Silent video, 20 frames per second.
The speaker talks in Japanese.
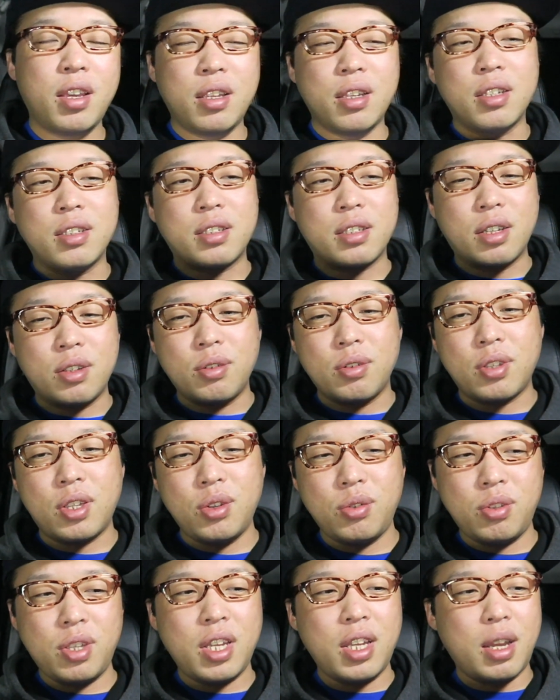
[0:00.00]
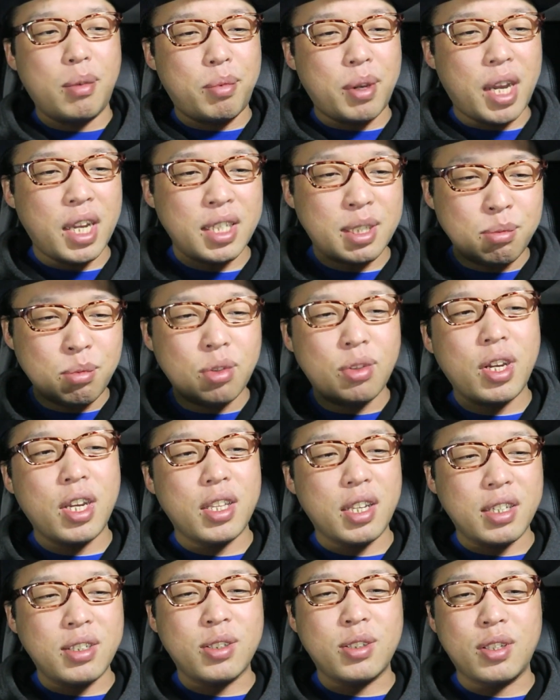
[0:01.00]
いいんですけど、基本的にはやっぱ足元
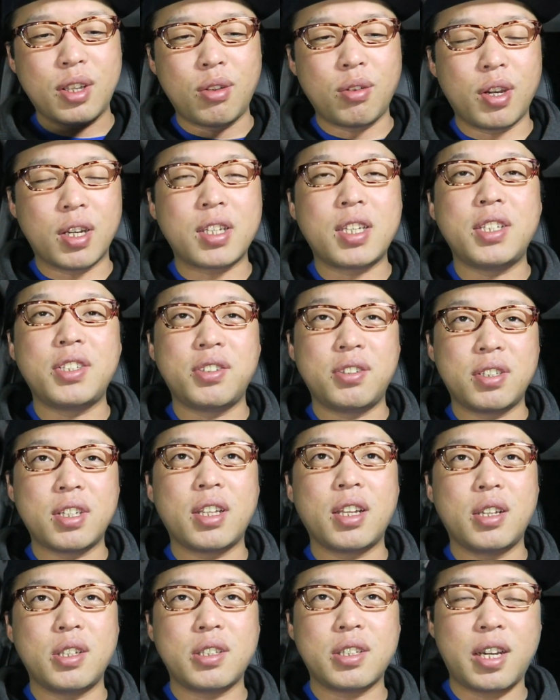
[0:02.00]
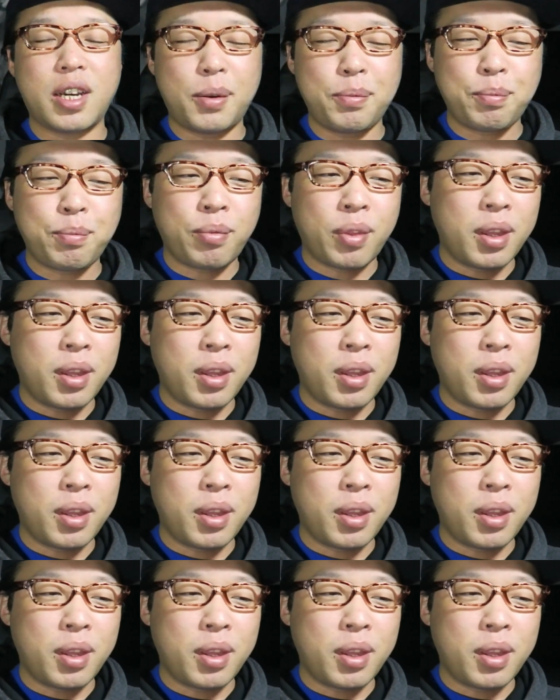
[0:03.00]
から出すっていうのが基準じゃないですか。